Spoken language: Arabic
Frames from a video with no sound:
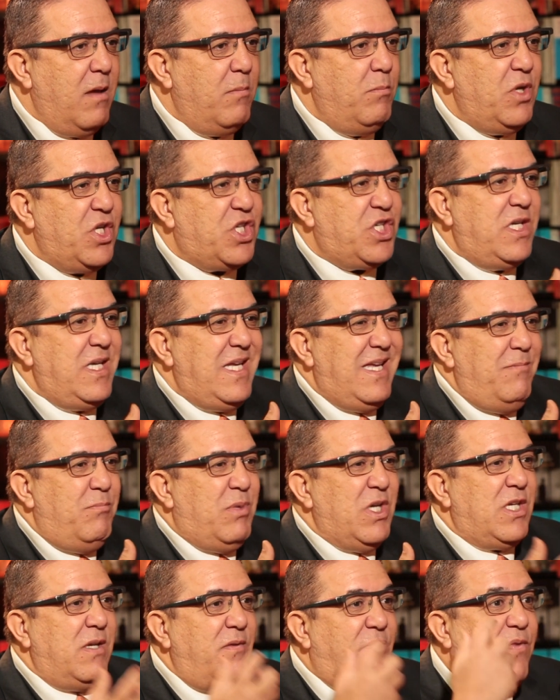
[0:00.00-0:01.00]
باش
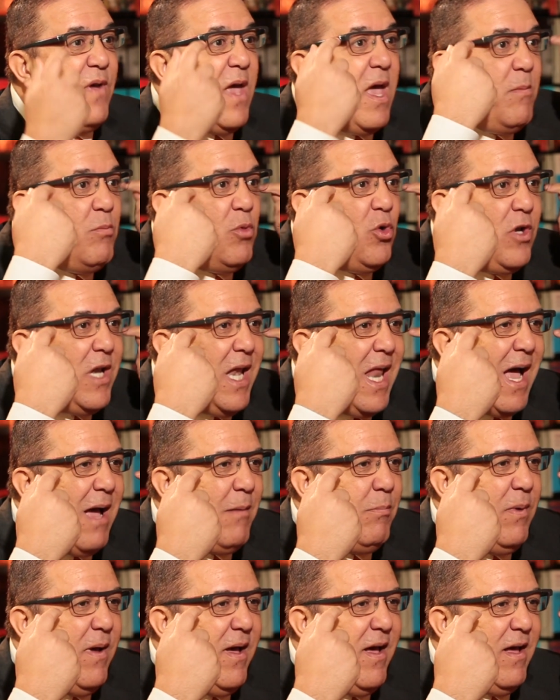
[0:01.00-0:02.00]
فهموا
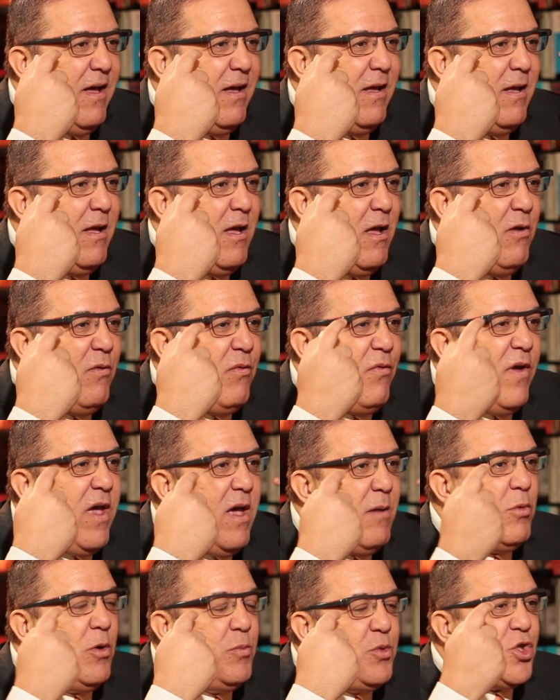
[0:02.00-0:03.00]
اللعبه
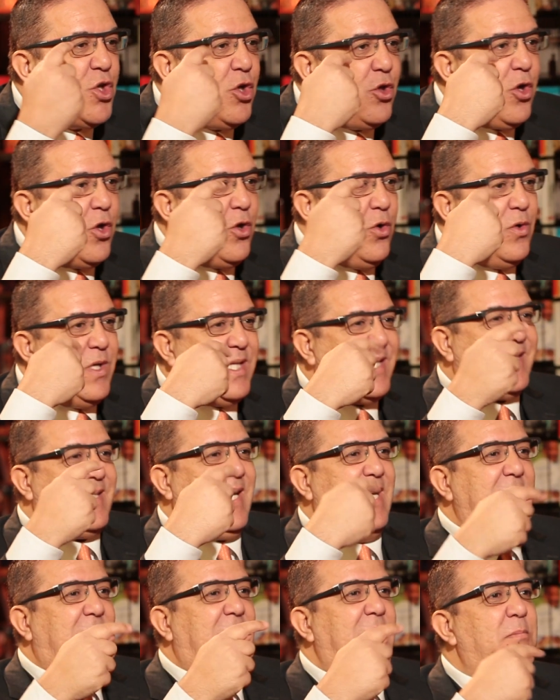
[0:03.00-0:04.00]
فهموا باش يدخلوا
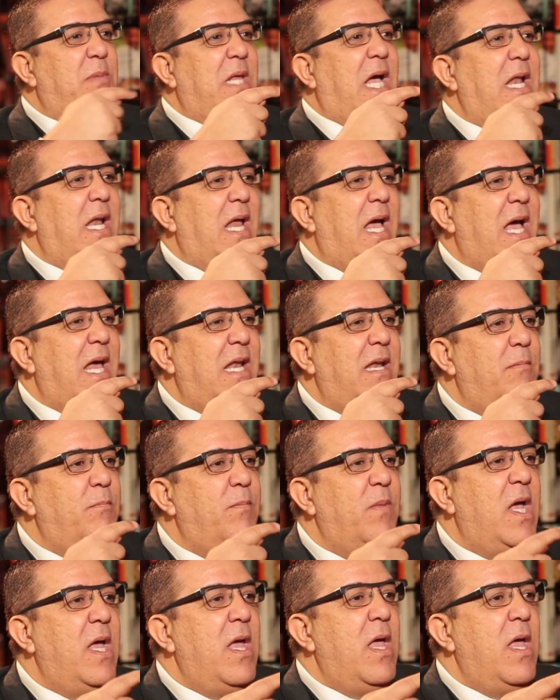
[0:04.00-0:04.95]
للسايكي نتاع العالم